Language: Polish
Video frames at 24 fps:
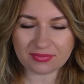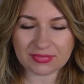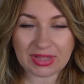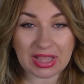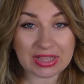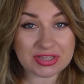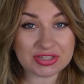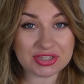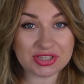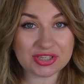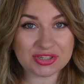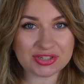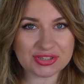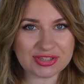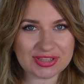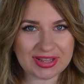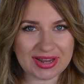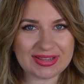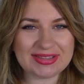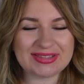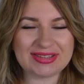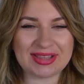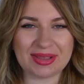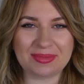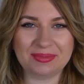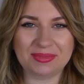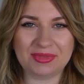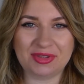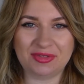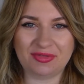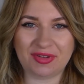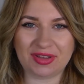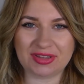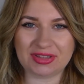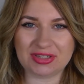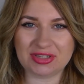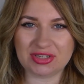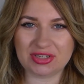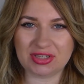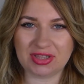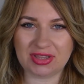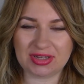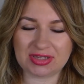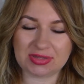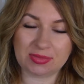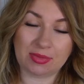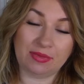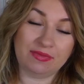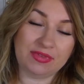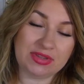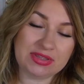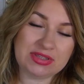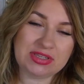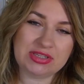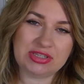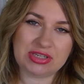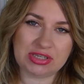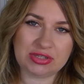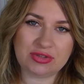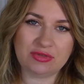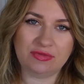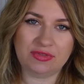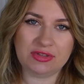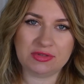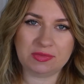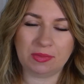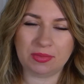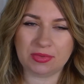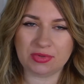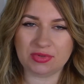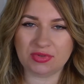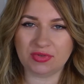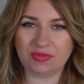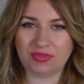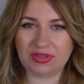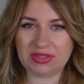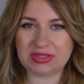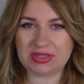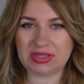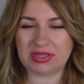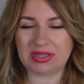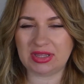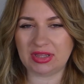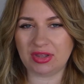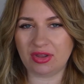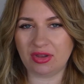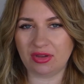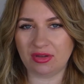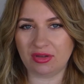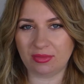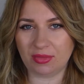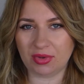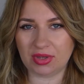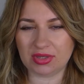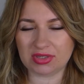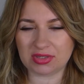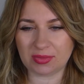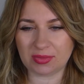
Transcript: Także się rozkręcam i faktycznie teraz mam więcej czasu, więc po prostu więcej tego mogę